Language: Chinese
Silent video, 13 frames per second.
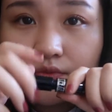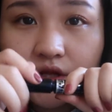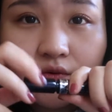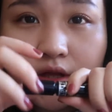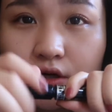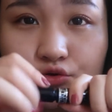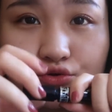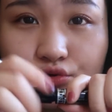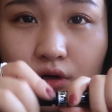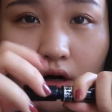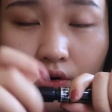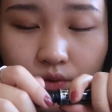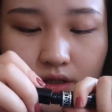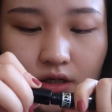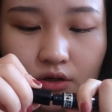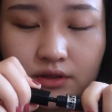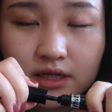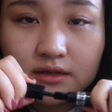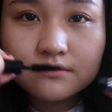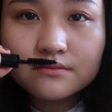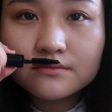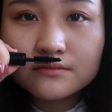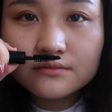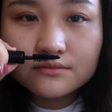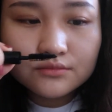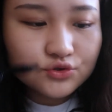它味道巨好闻，然后也
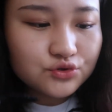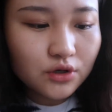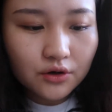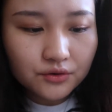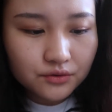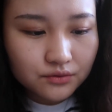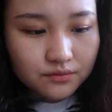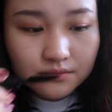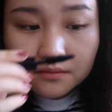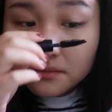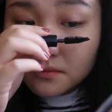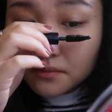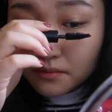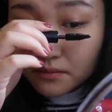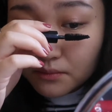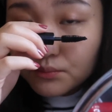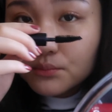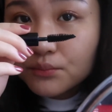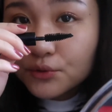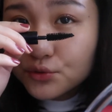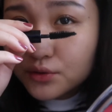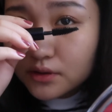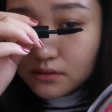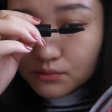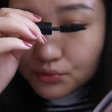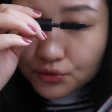巨好用，不
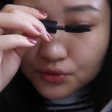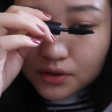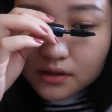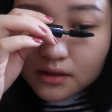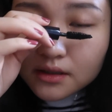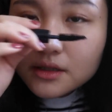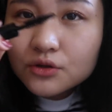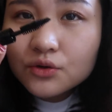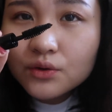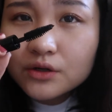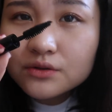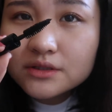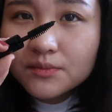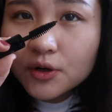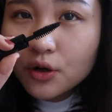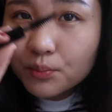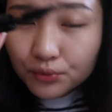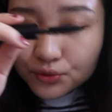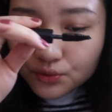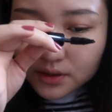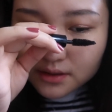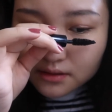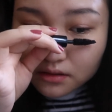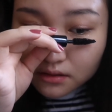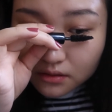晕不晕，对我来说睫毛膏不晕